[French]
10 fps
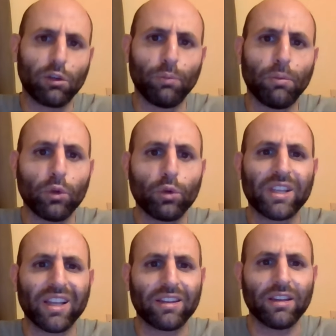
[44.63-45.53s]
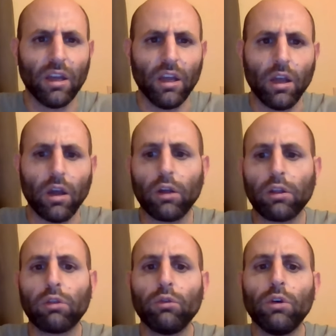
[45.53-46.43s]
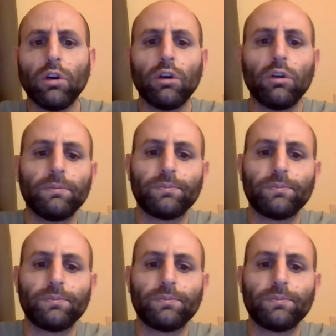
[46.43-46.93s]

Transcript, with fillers: support de Quintet euh, ce, euh,